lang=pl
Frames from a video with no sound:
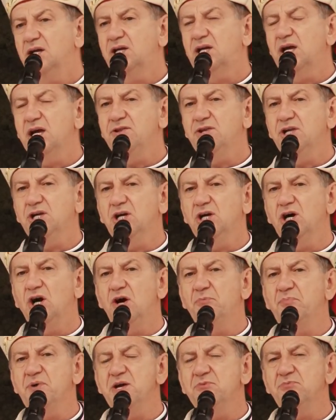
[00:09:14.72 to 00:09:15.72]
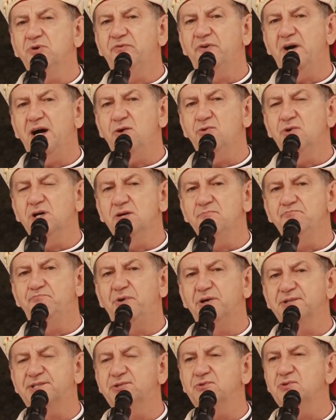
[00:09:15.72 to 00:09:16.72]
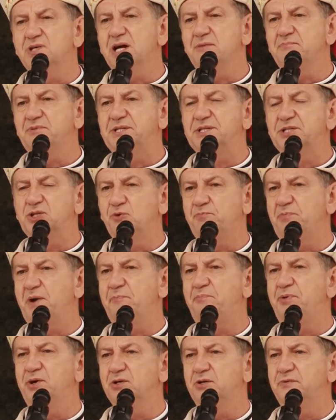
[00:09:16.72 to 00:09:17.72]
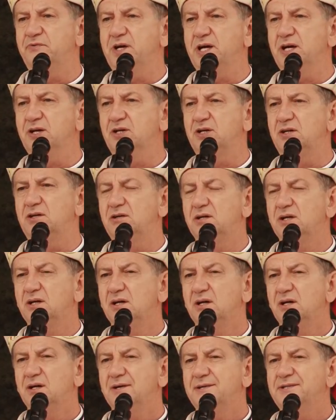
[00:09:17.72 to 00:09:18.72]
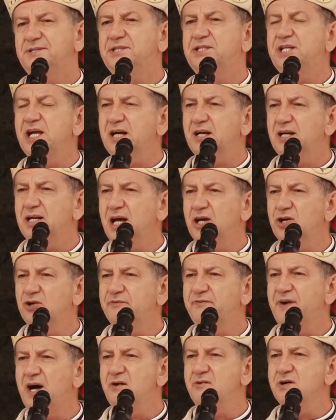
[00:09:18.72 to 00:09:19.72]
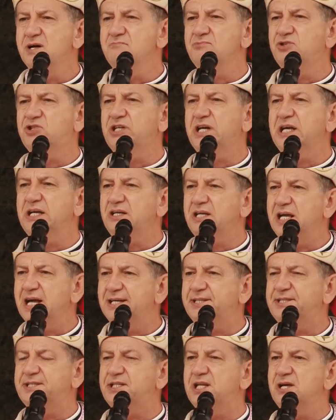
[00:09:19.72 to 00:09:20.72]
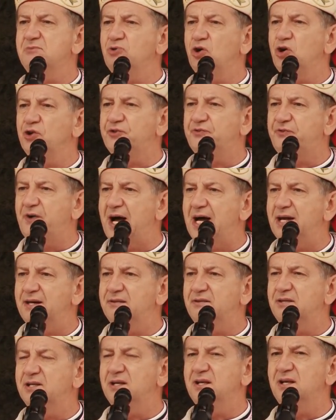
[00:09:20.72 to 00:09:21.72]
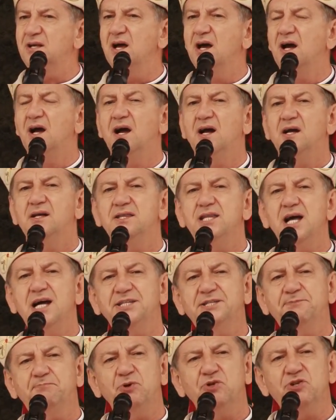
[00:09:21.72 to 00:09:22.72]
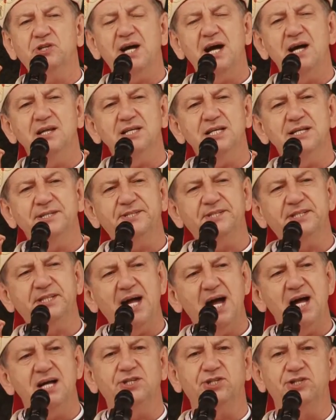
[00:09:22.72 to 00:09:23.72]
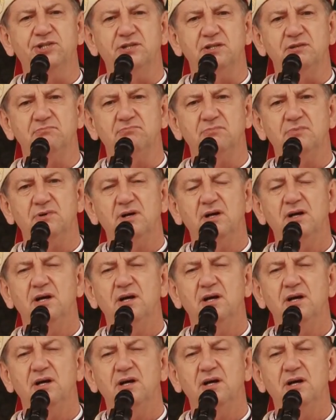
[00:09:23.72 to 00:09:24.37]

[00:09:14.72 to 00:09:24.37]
kiedy obejmowałem posługę biskupa polowego, zdeklarowałem, że jestem otwarty na spotkanie z każdym